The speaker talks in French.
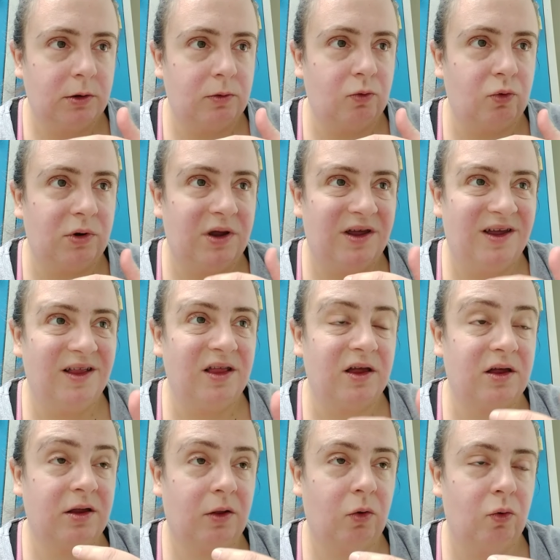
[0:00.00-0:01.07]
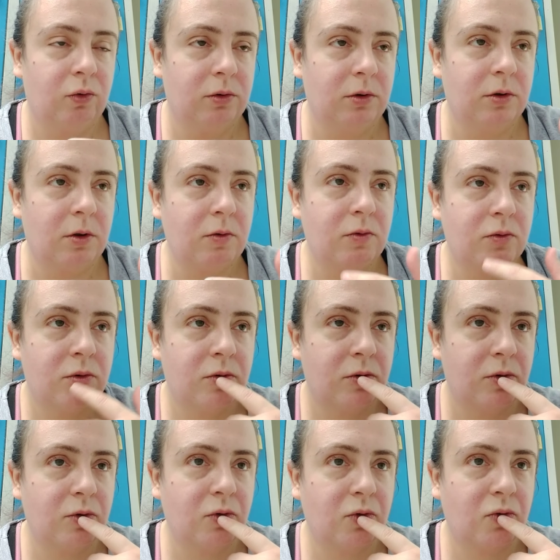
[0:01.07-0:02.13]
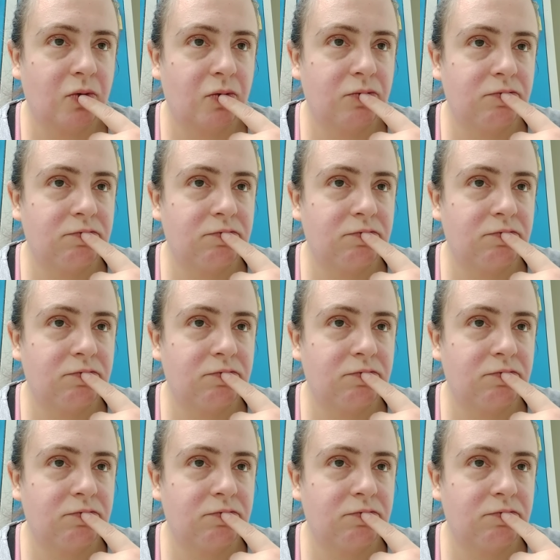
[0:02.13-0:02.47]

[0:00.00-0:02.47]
ou être insultant euh,